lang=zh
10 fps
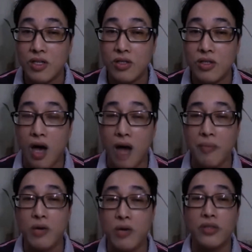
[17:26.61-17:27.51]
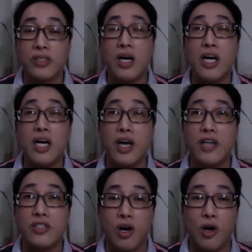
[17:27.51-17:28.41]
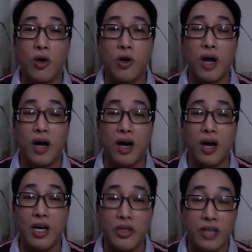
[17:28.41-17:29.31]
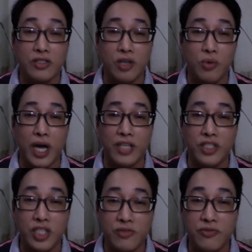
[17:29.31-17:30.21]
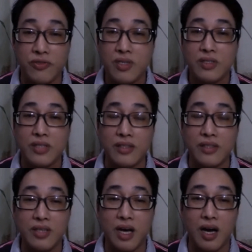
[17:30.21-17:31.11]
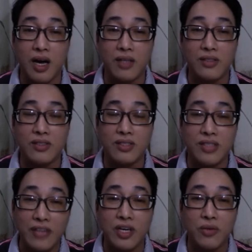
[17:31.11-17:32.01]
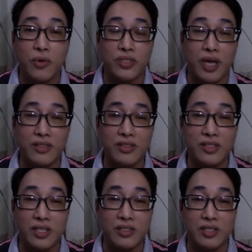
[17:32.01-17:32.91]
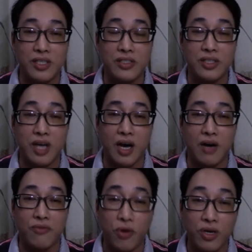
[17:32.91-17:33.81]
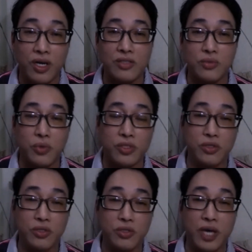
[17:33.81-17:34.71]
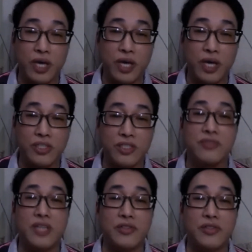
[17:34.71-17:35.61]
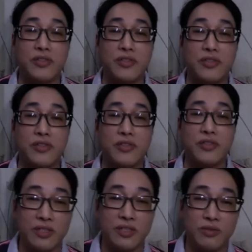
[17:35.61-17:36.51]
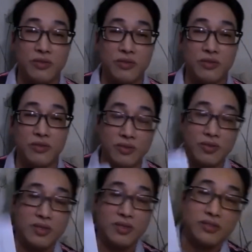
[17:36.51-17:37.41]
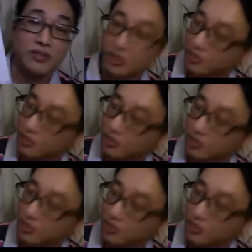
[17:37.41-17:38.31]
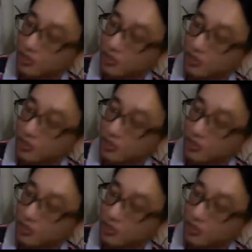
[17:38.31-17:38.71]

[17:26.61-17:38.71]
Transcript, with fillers: 啊，没有，我二月的时候，呃，二月的时候我 achieve，但是啊，三月我才直接真的是呃 focus，我就 achieve 到七点七点六了，七点六，这个是我